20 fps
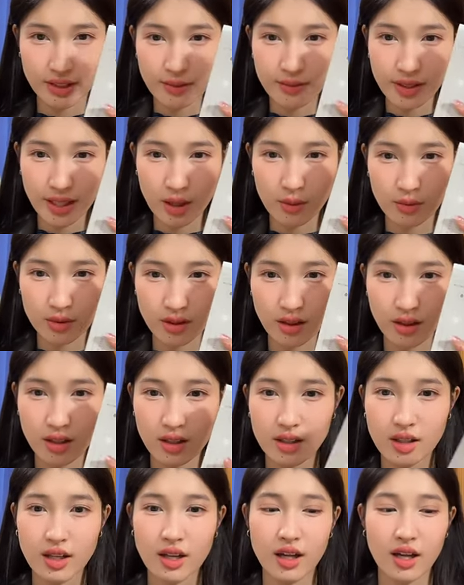và tiếp theo
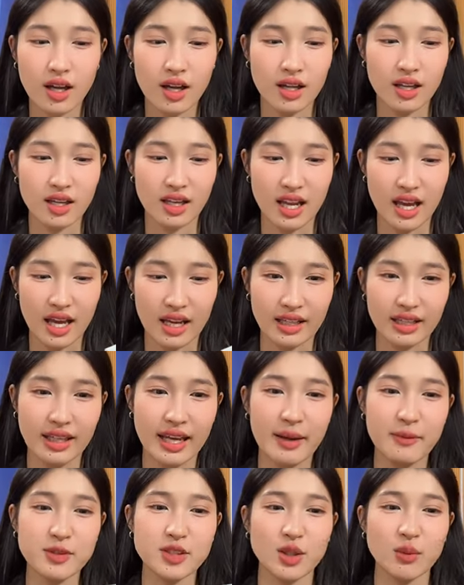nữa là
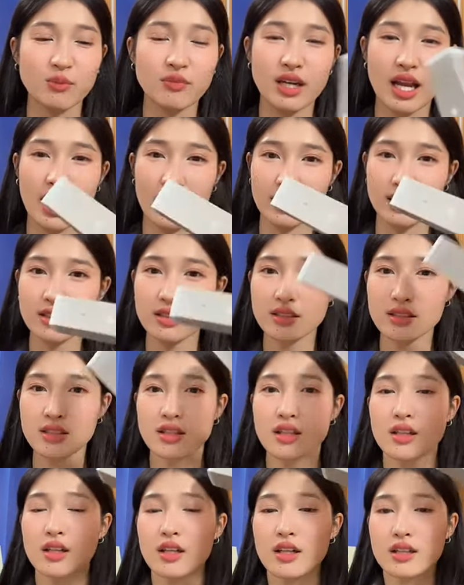kem chống nắng
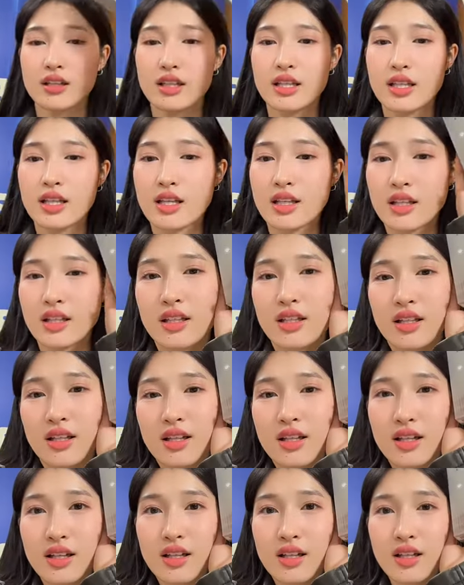thì
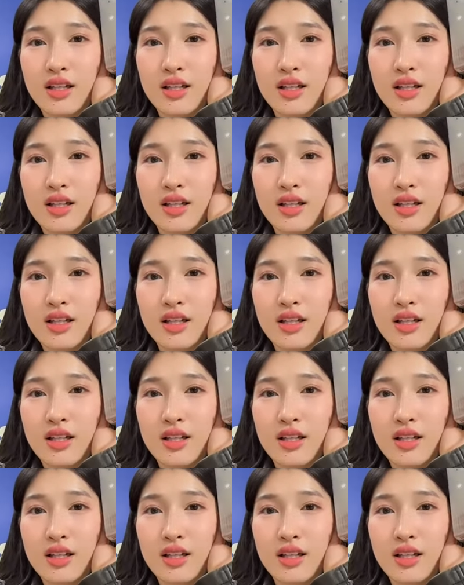